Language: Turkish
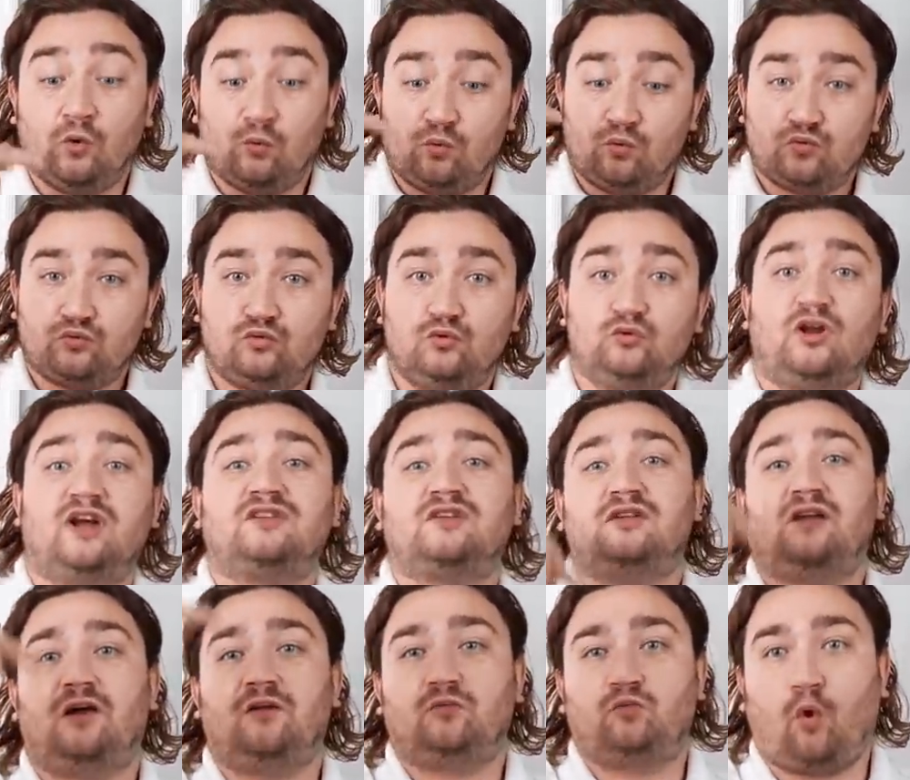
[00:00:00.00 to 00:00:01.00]
Uzun
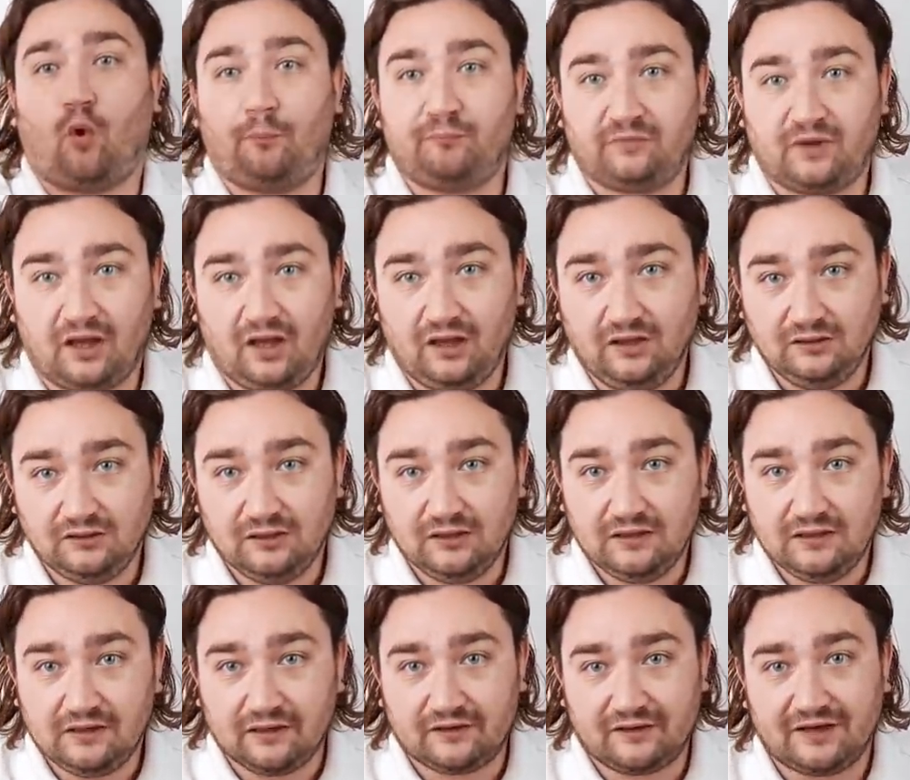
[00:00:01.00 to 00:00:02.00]
atılan topta
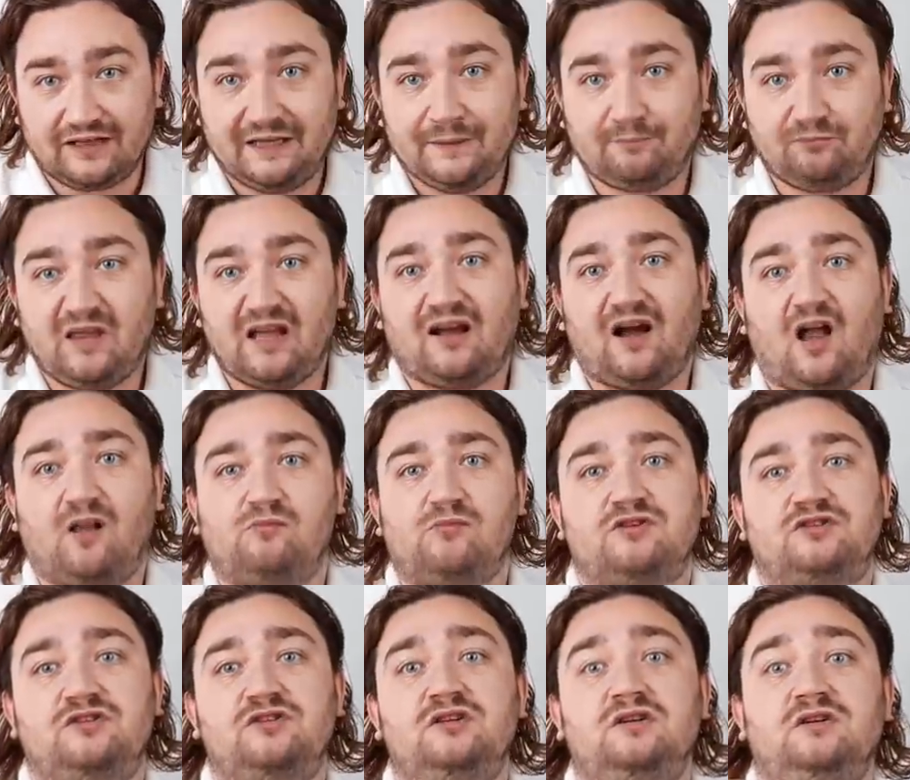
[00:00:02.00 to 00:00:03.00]
rakipte
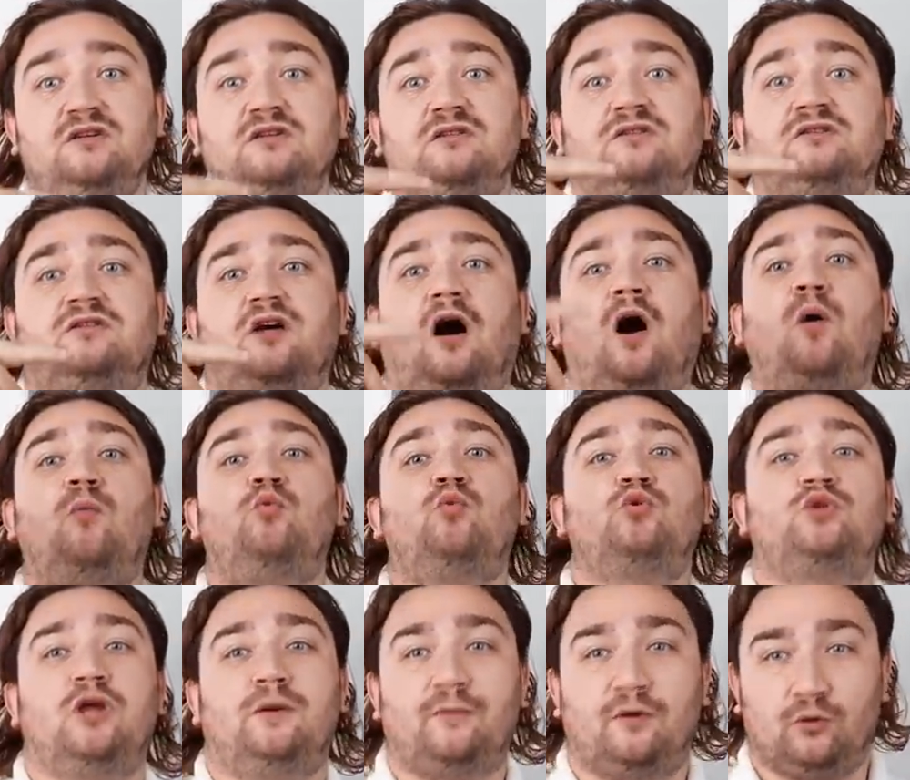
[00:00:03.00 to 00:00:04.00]
kalması daha
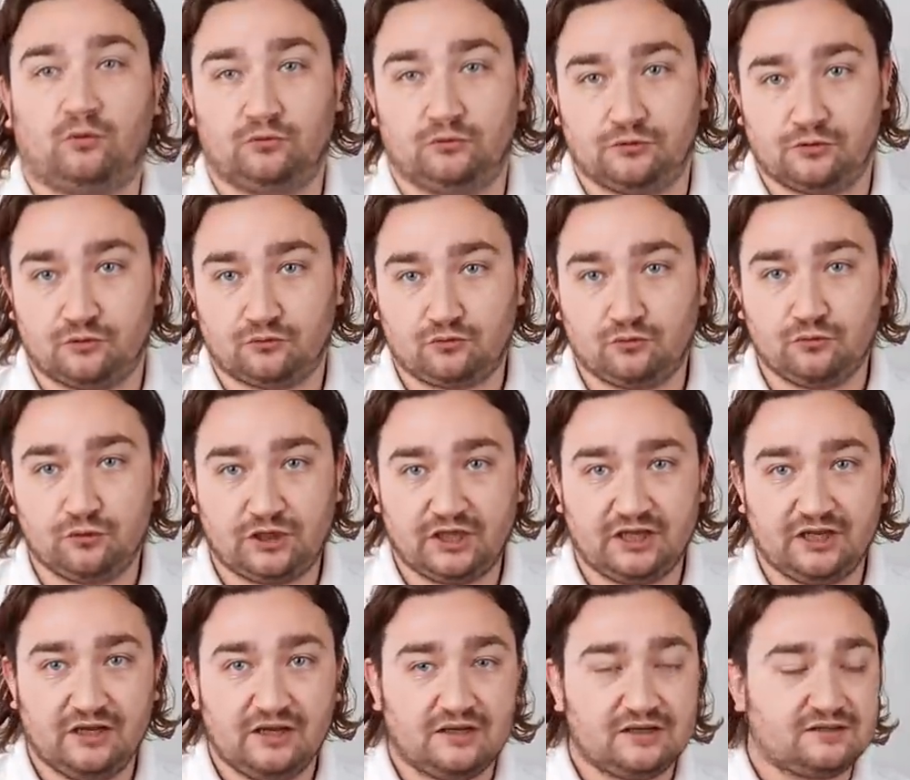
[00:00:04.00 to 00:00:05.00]
muhtemel oluyor.
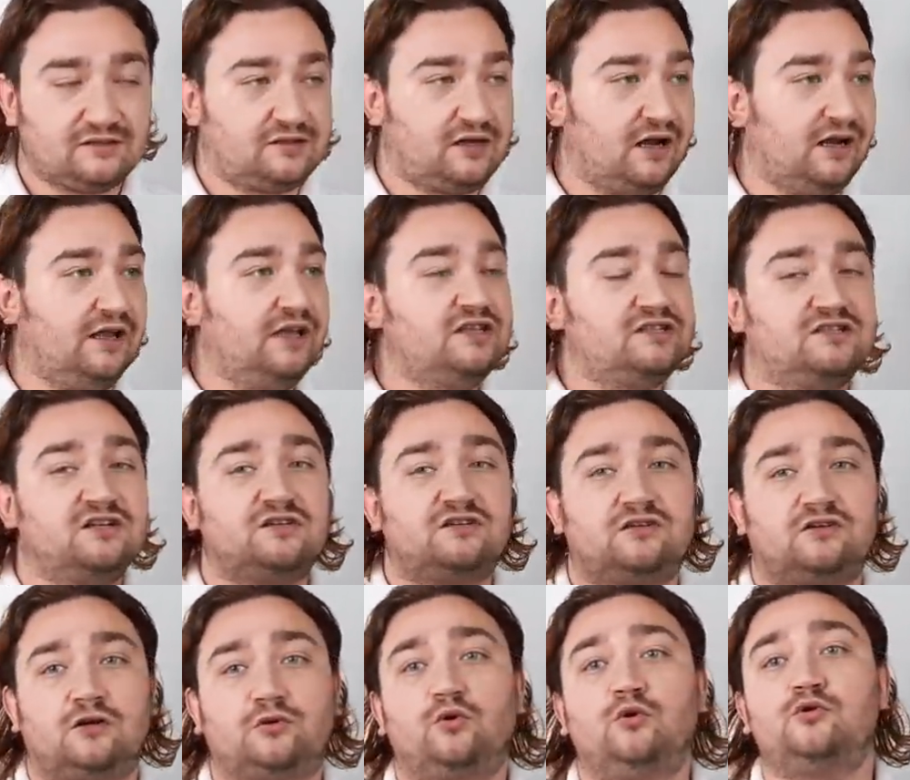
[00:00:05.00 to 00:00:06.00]
Çünkü kaleye
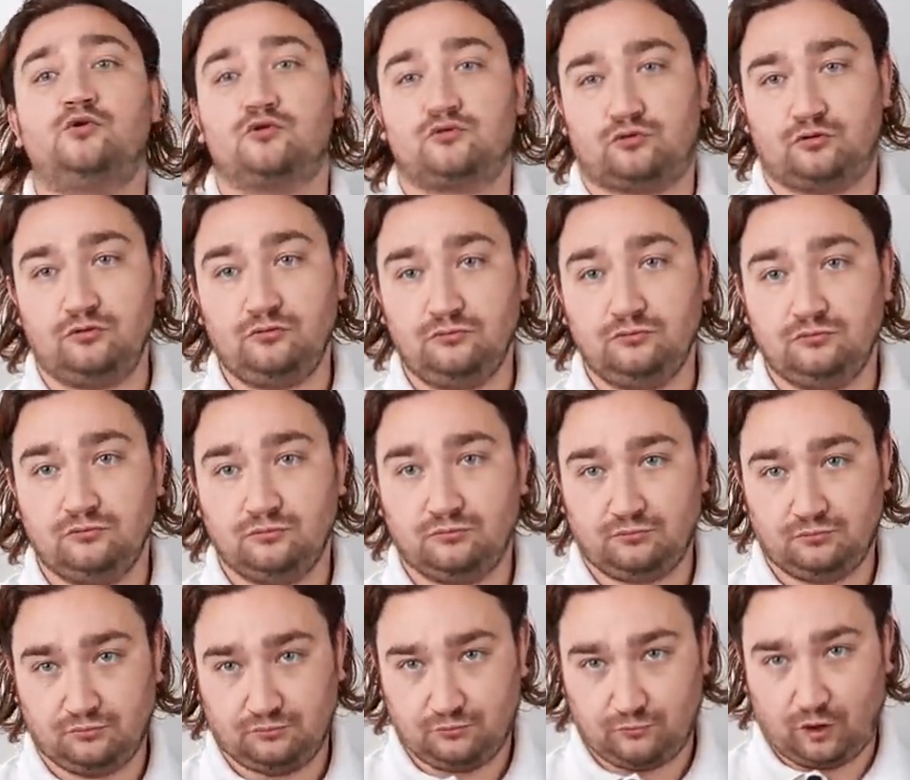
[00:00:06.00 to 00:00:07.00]
sırtına dönüyorsun
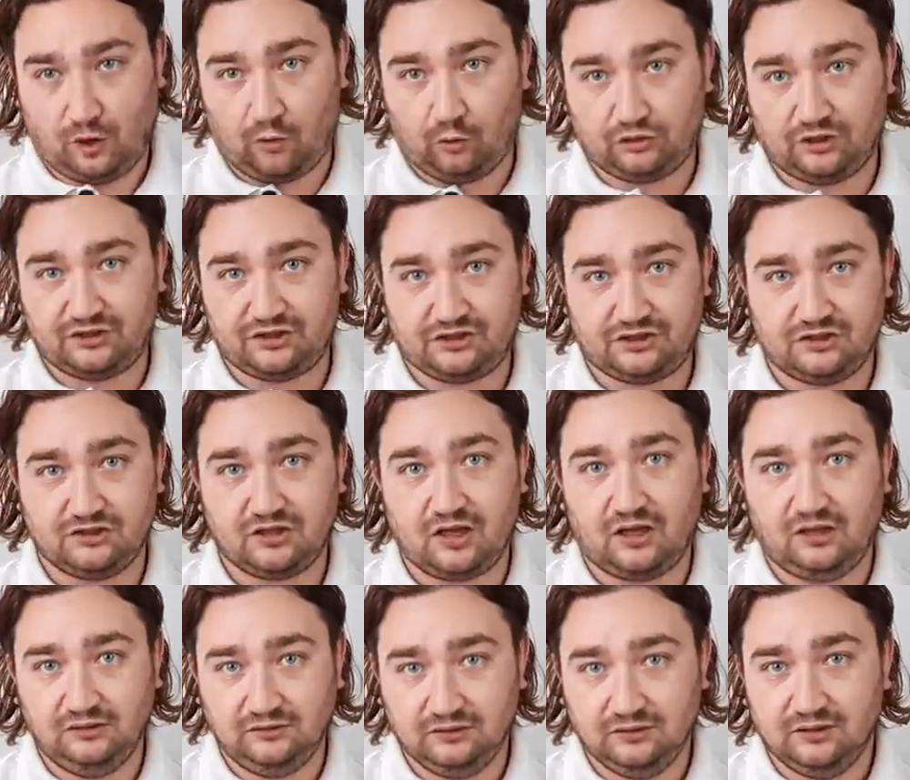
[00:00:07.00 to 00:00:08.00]
avut
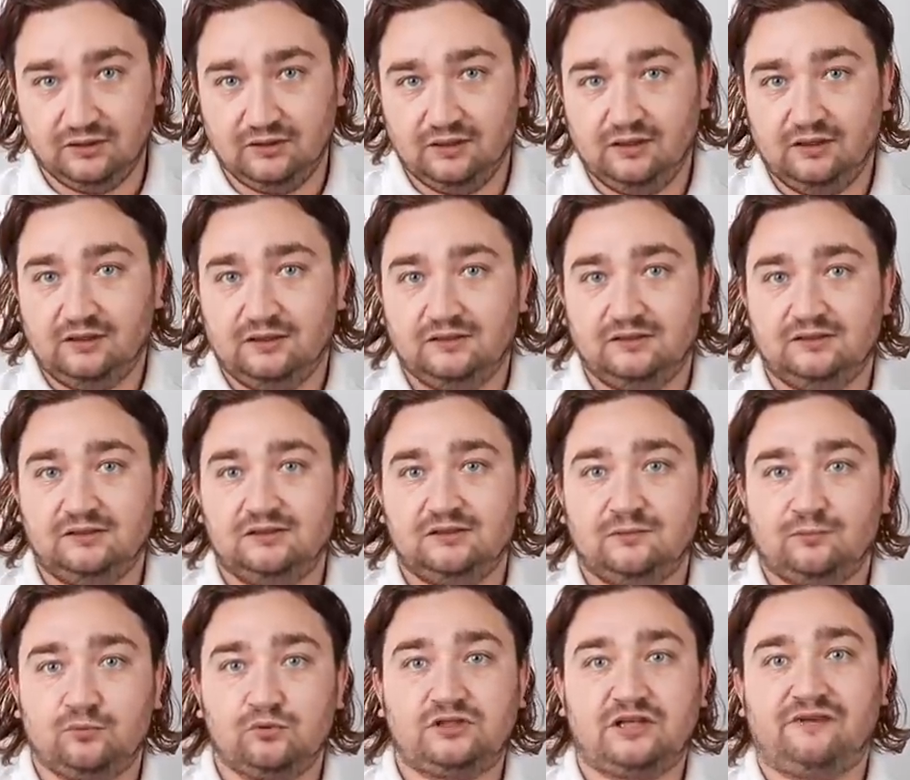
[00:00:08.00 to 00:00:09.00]
atışında.
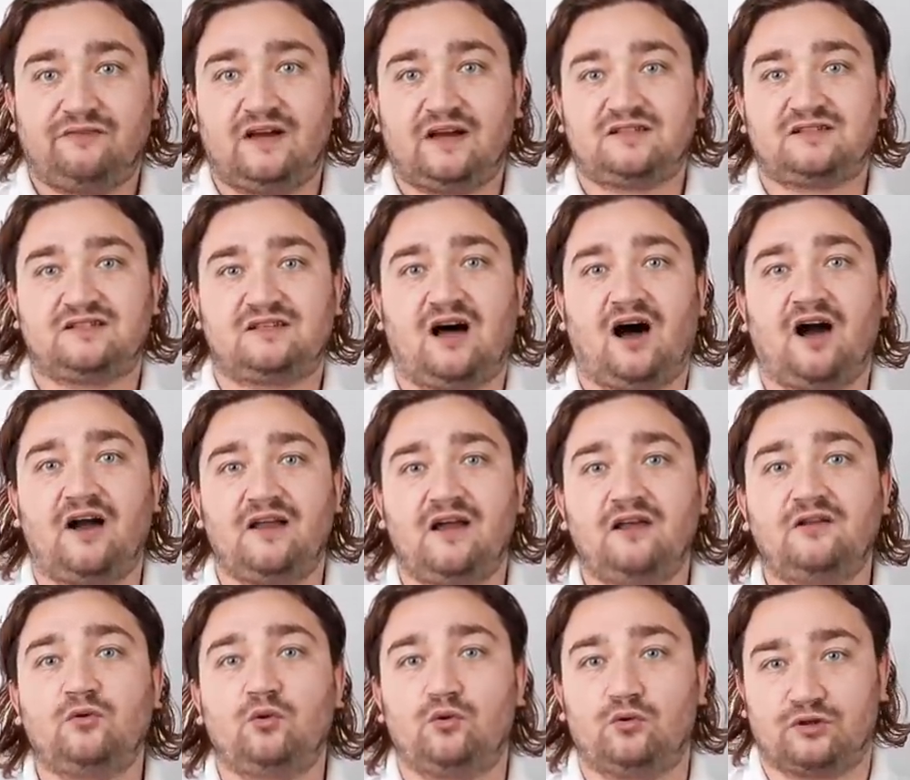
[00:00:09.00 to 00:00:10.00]
E, bu sefer
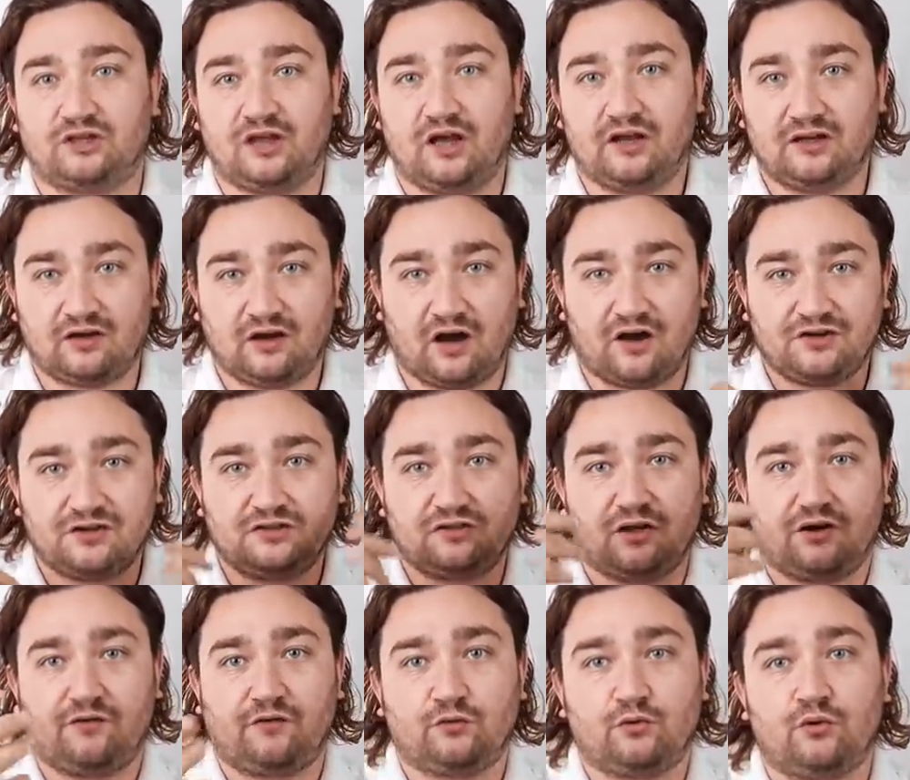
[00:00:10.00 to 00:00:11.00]
sahaya dönük yani karşı
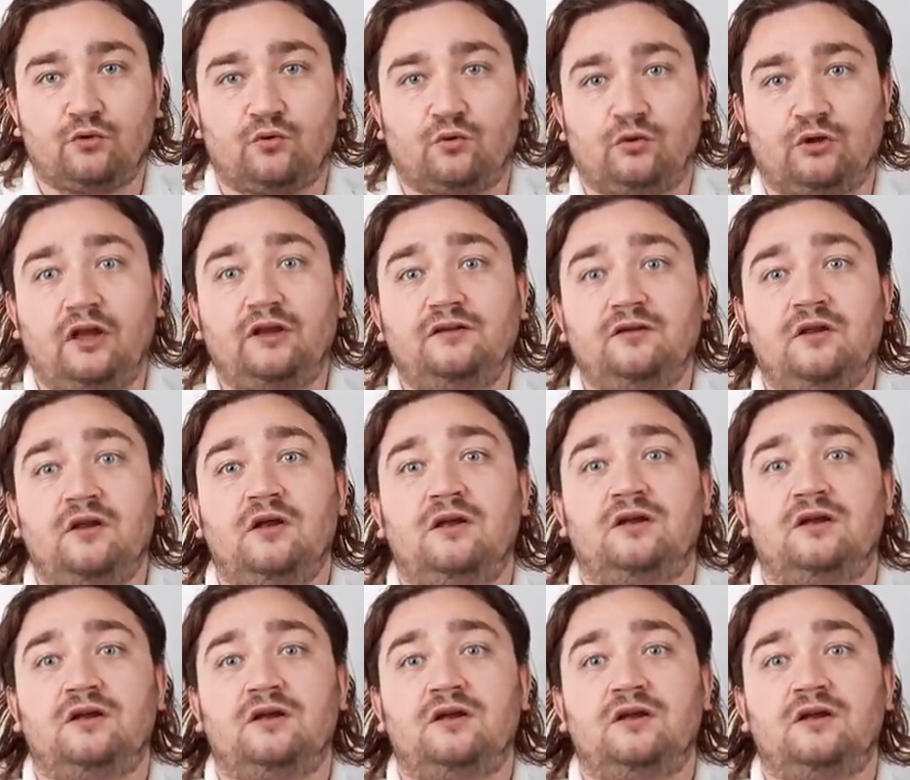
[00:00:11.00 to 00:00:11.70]
tarafa dönük olan